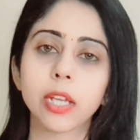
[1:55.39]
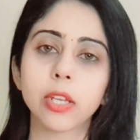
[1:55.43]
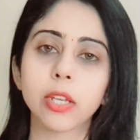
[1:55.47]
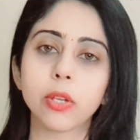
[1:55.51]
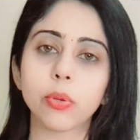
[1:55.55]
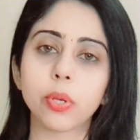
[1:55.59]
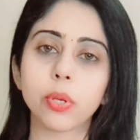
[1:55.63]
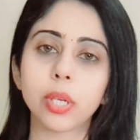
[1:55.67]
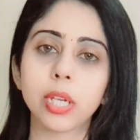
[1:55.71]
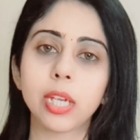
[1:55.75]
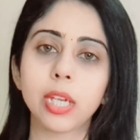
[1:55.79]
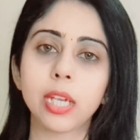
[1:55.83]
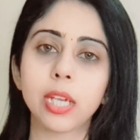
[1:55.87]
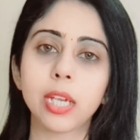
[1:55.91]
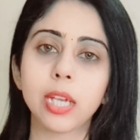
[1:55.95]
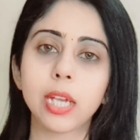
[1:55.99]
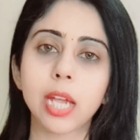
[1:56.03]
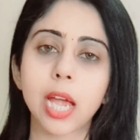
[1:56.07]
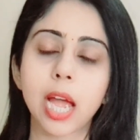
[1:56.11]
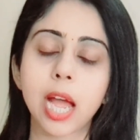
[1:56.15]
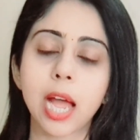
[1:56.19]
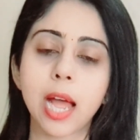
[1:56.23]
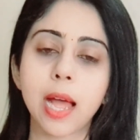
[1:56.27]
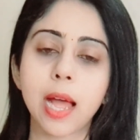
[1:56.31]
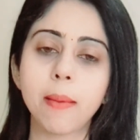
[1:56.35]
क्योंकि
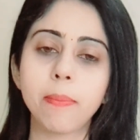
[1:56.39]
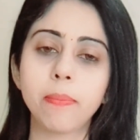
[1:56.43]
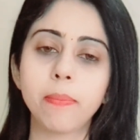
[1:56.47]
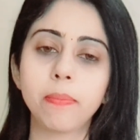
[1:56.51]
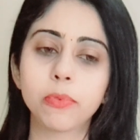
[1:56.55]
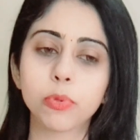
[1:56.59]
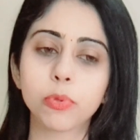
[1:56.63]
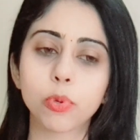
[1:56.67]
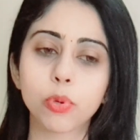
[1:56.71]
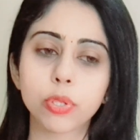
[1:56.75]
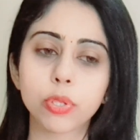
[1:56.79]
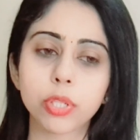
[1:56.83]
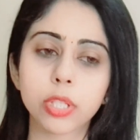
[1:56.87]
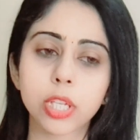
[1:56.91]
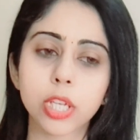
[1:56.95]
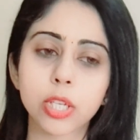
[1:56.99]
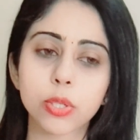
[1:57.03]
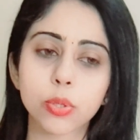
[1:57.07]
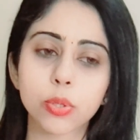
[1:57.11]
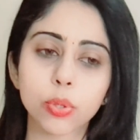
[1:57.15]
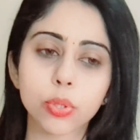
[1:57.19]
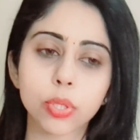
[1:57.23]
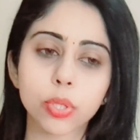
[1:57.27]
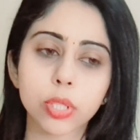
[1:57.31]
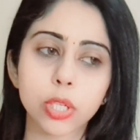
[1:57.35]
आप सोचते
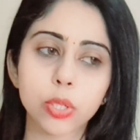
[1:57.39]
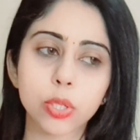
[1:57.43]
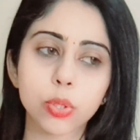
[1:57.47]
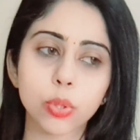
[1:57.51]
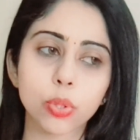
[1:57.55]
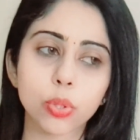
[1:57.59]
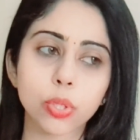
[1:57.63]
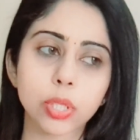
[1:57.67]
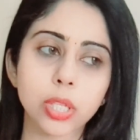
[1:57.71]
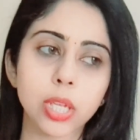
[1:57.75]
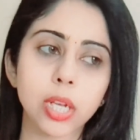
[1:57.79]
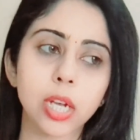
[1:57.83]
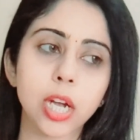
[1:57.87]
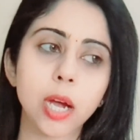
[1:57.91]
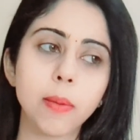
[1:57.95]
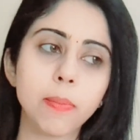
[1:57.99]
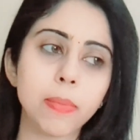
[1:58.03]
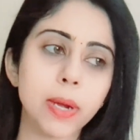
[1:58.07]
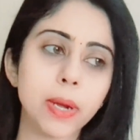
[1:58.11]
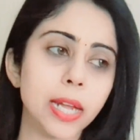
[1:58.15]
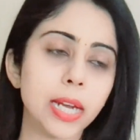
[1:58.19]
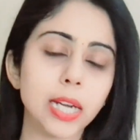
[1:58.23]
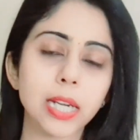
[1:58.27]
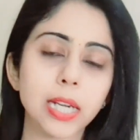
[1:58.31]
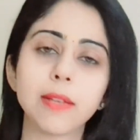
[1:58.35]
सोचते सोचते
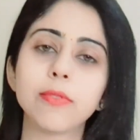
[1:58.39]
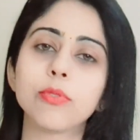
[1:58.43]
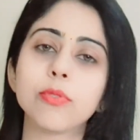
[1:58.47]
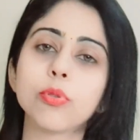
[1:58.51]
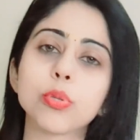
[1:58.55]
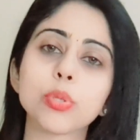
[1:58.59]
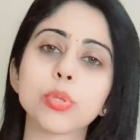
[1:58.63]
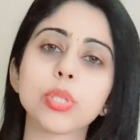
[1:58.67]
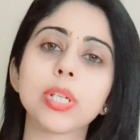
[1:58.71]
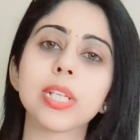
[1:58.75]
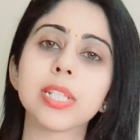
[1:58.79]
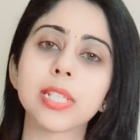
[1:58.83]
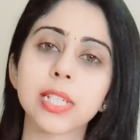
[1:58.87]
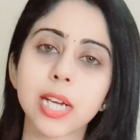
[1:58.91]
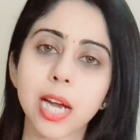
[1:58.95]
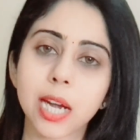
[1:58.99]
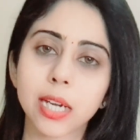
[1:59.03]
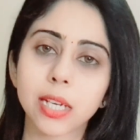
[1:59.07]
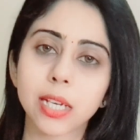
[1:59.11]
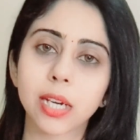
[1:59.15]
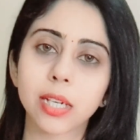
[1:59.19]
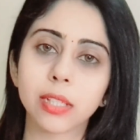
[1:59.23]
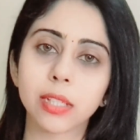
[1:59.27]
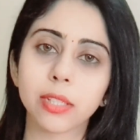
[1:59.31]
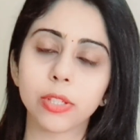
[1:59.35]
कब नेगेटिव सोचना
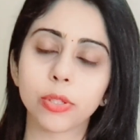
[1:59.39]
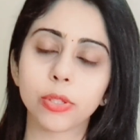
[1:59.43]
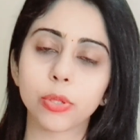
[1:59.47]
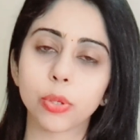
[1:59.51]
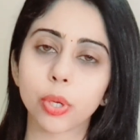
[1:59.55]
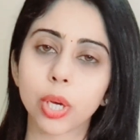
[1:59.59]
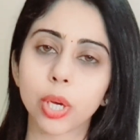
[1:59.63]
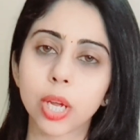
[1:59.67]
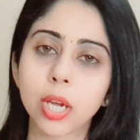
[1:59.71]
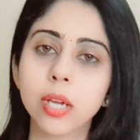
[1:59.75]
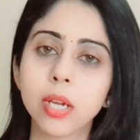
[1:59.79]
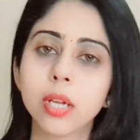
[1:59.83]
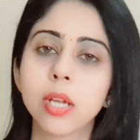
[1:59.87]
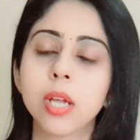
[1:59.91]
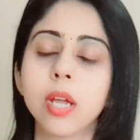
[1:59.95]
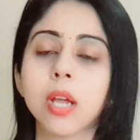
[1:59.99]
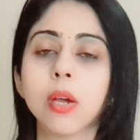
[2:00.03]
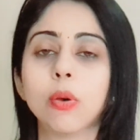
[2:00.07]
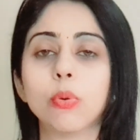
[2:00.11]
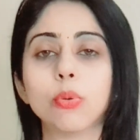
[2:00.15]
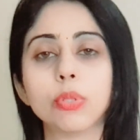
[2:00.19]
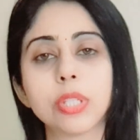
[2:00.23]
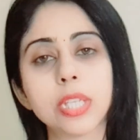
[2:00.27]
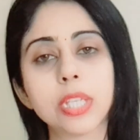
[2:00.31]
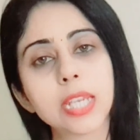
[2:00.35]
स्टार्ट कर देते हो ना
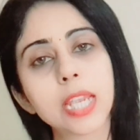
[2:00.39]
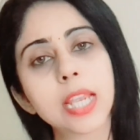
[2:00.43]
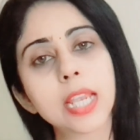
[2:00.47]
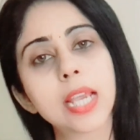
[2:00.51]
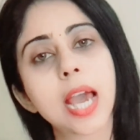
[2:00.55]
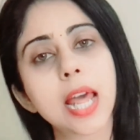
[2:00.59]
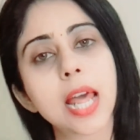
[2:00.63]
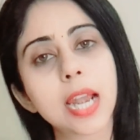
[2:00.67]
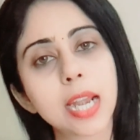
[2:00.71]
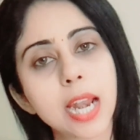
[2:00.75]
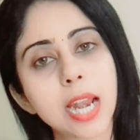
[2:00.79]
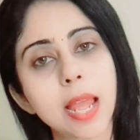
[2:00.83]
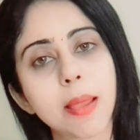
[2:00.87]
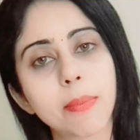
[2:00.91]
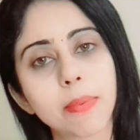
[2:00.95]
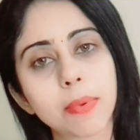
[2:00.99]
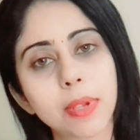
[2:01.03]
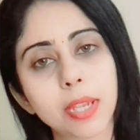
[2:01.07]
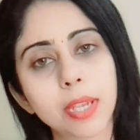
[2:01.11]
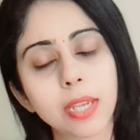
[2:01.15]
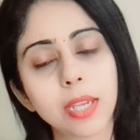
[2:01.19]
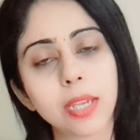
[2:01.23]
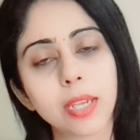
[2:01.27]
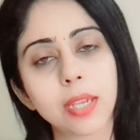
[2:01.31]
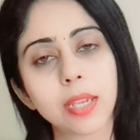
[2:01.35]
उसी के कारण आपकी